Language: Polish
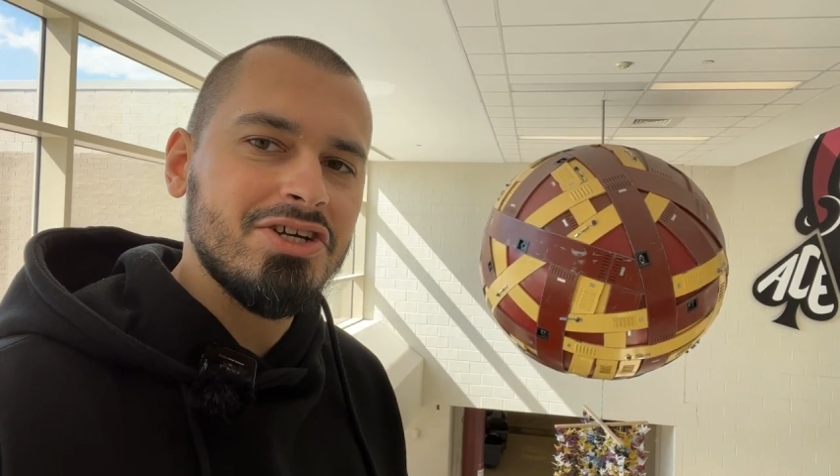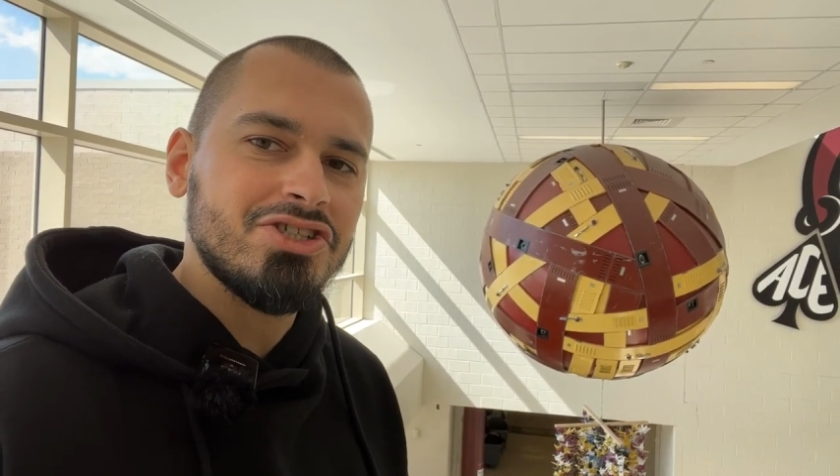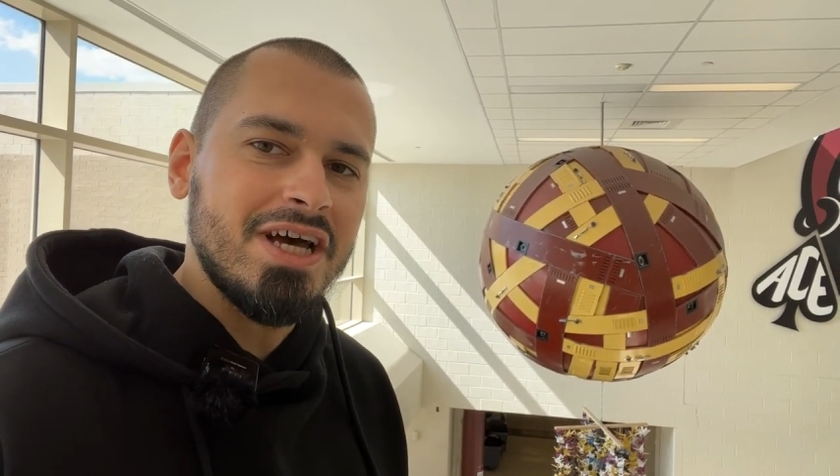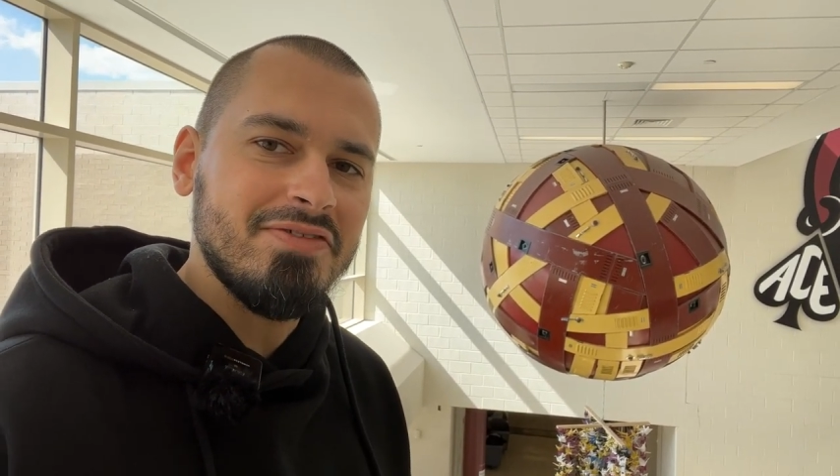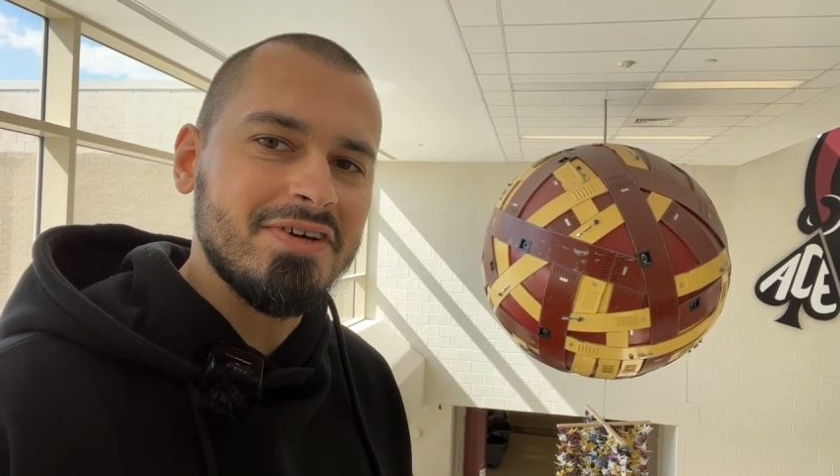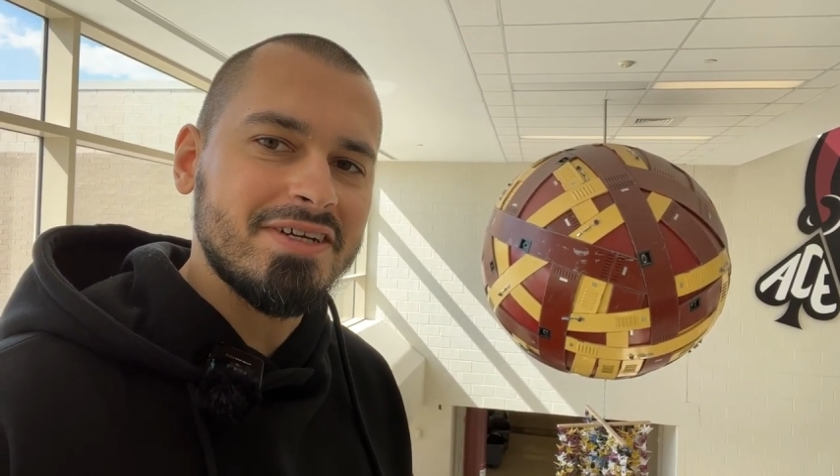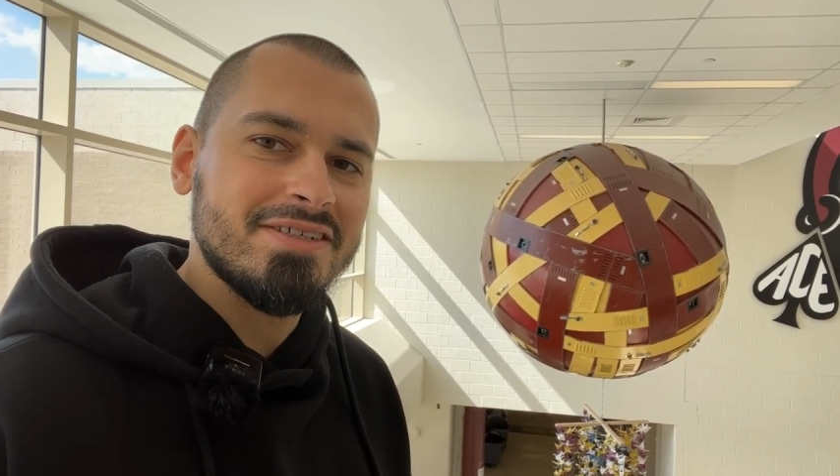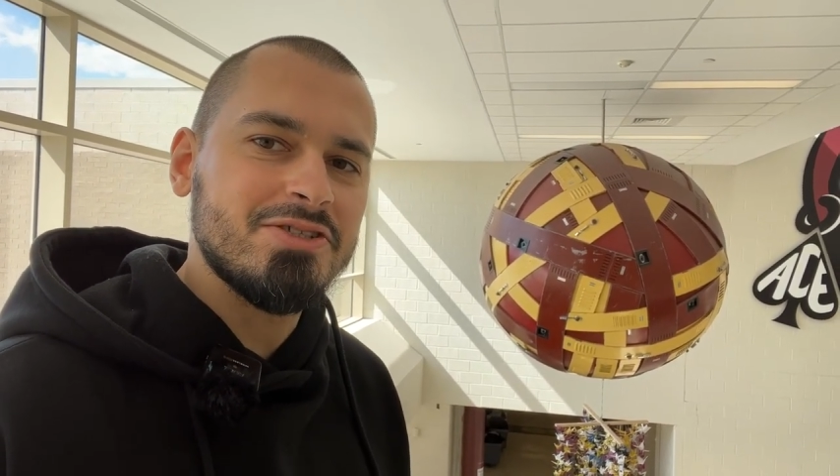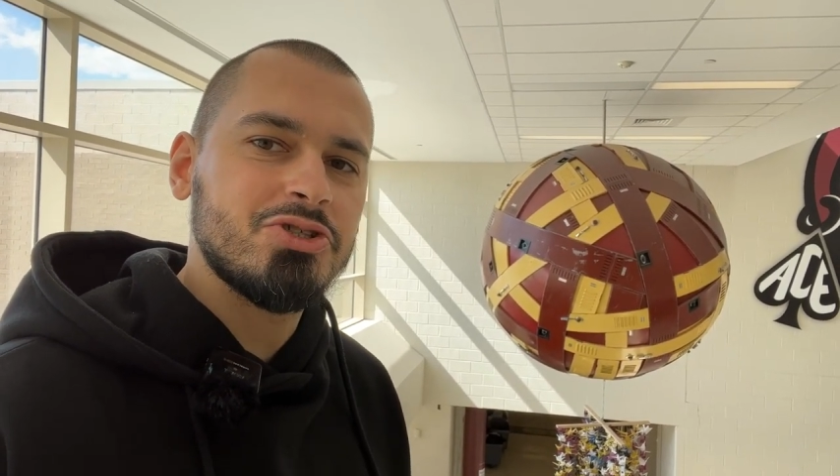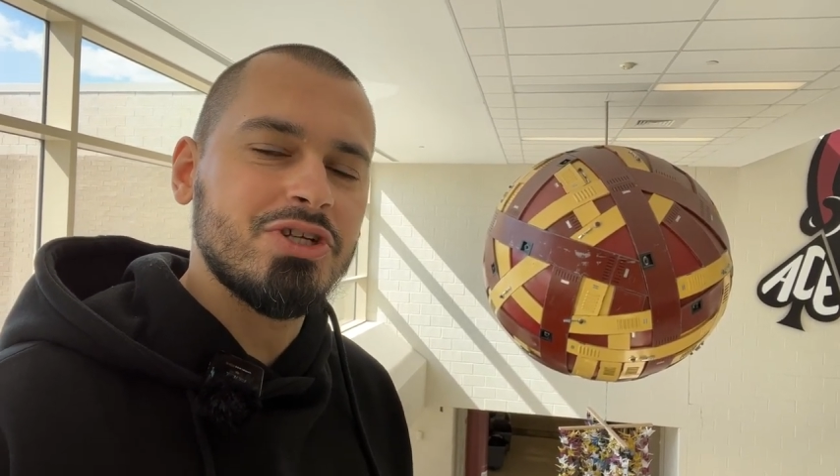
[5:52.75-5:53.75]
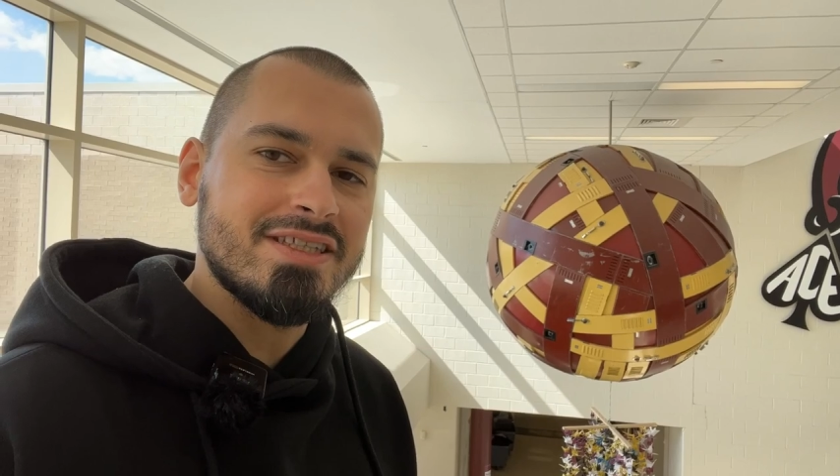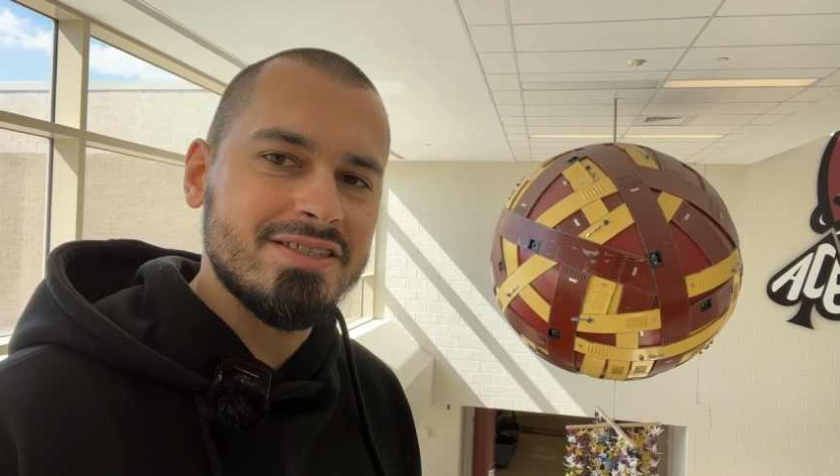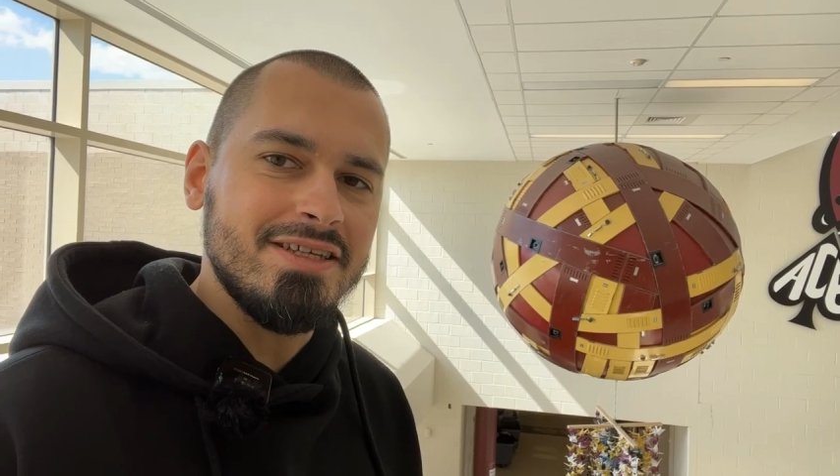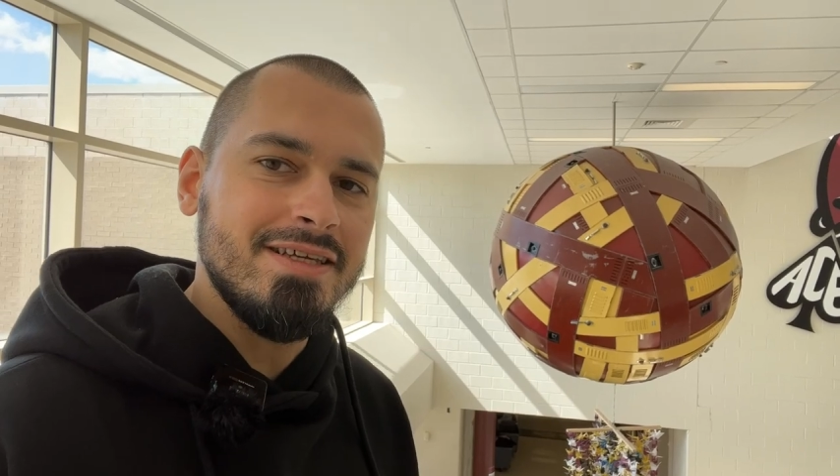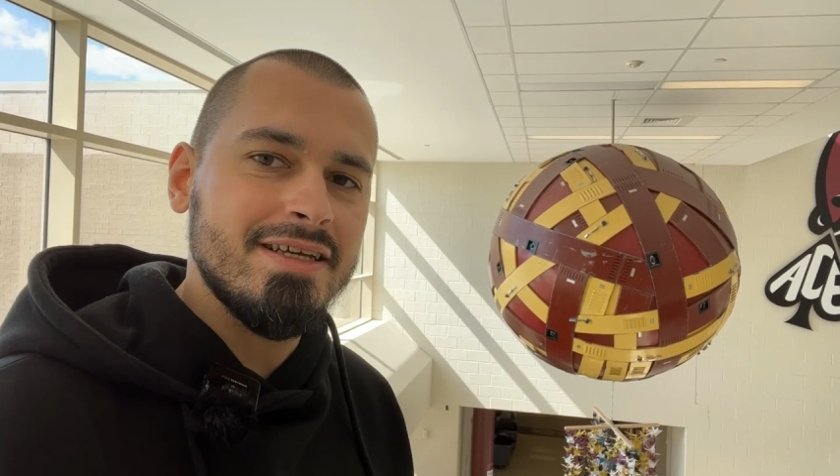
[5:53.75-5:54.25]
szafek z
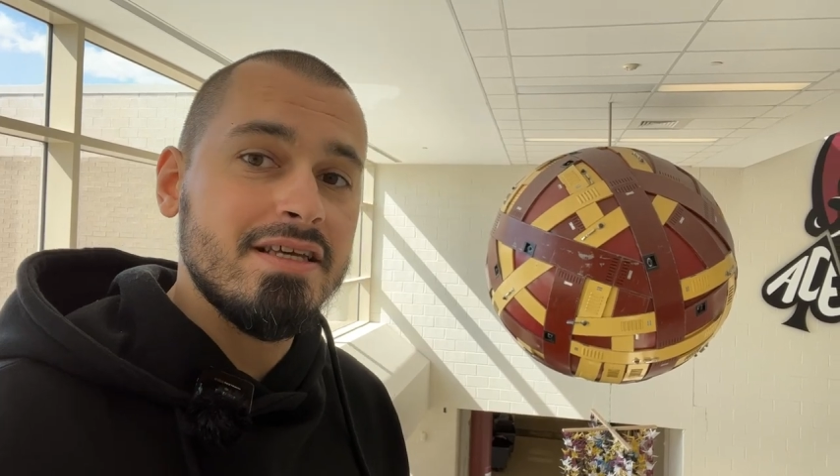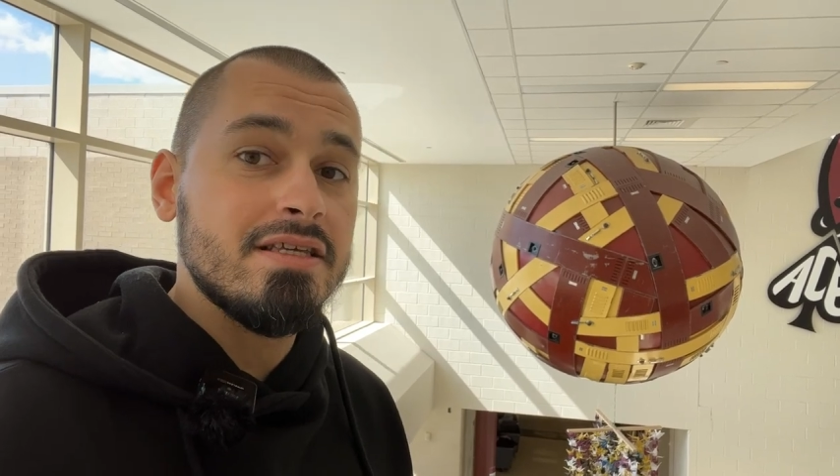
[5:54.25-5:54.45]
szatni